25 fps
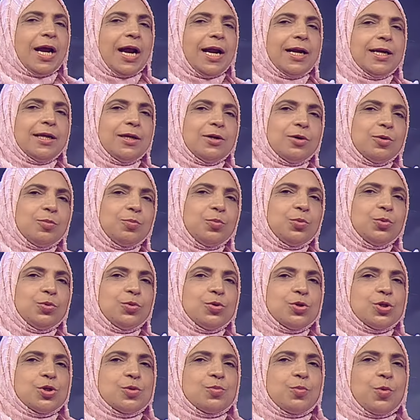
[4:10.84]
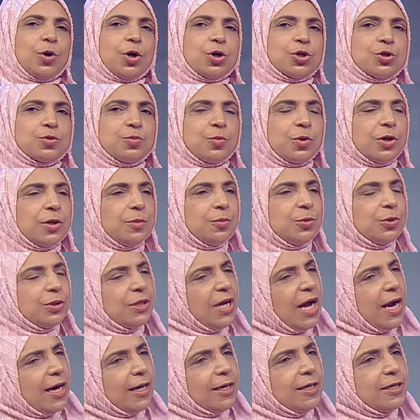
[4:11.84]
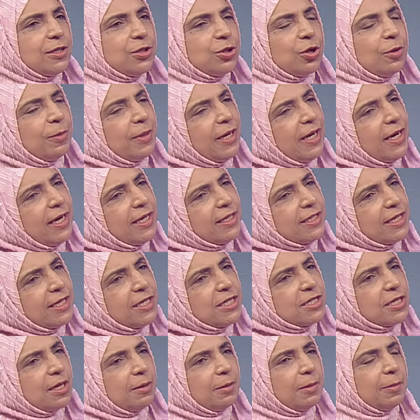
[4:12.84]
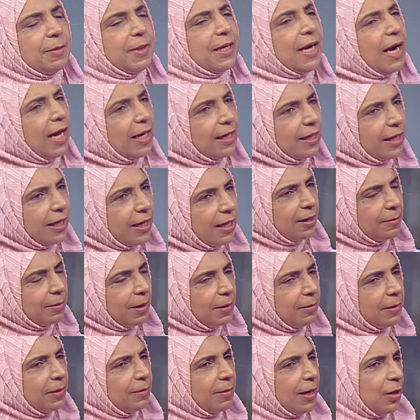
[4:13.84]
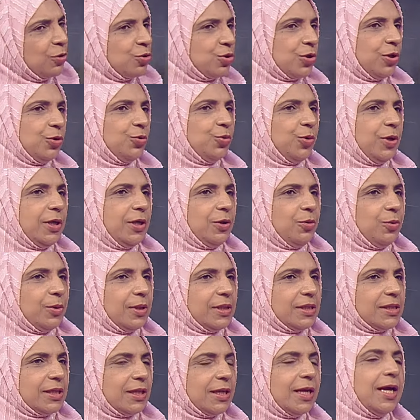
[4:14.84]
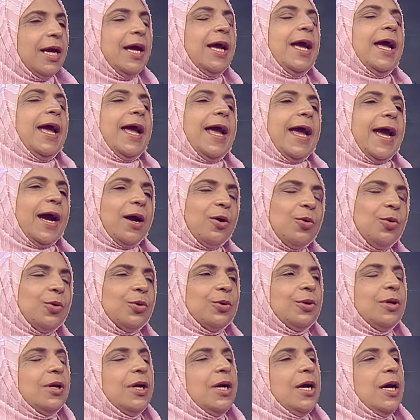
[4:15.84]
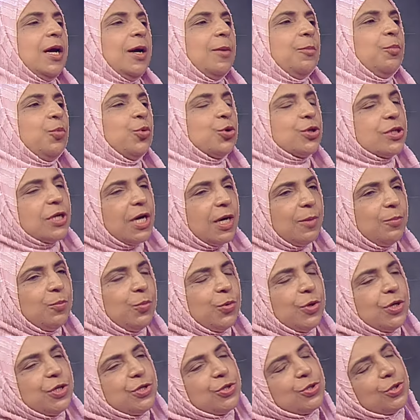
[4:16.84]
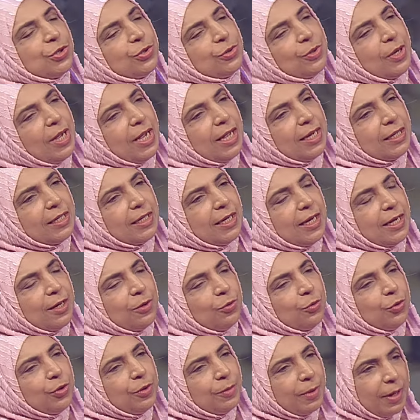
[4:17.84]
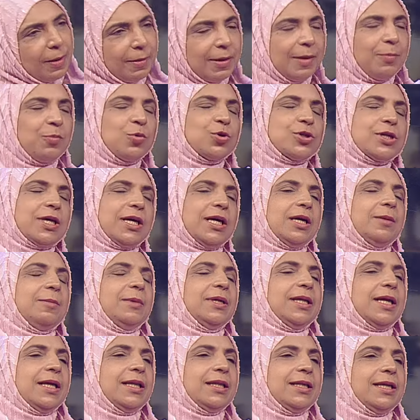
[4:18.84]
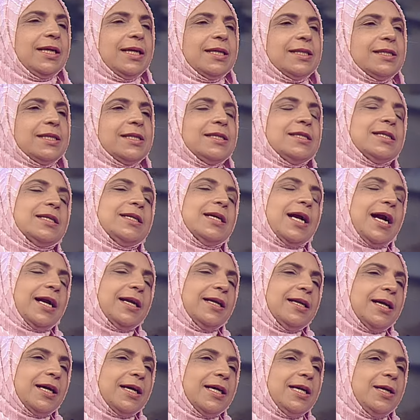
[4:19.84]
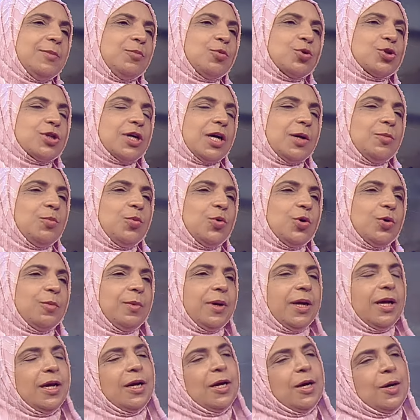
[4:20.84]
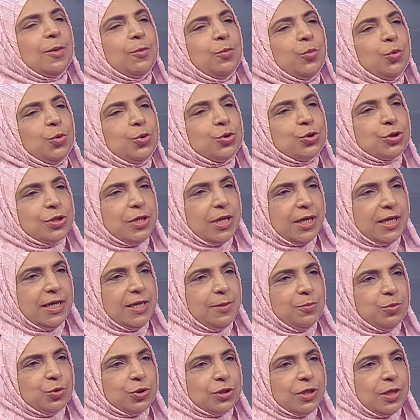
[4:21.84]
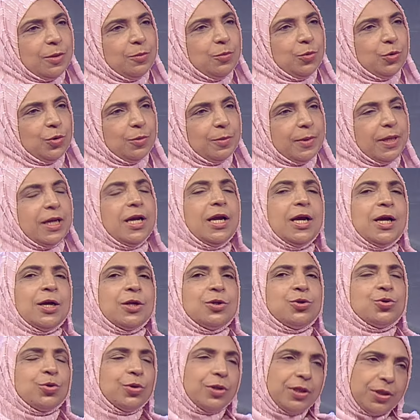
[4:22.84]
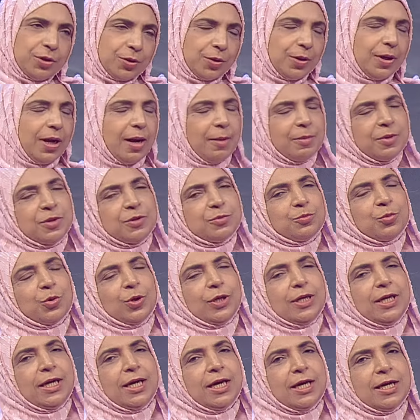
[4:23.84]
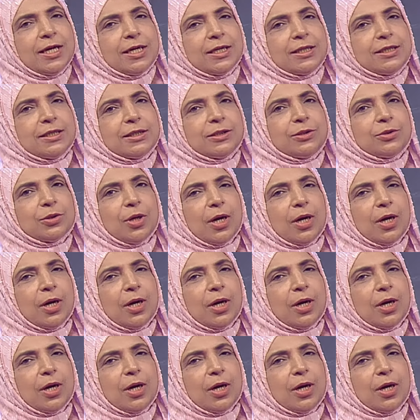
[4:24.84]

নারী ও পুরুষ পরস্পরের প্রতি আকৃষ্ট হবে এটাই স্বাভাবিক আল্লাহ এভাবেই মানুষকে তৈরি করেছেন এখন পোশাক পরিচ্ছদ আল্লাহ ওইভাবেই পোশাকের বিধান দিয়েছেন যে নারীরা কি পোশাক পরবে পুরুষরা কি পোশাক পরবে যদিও আমি বলি যে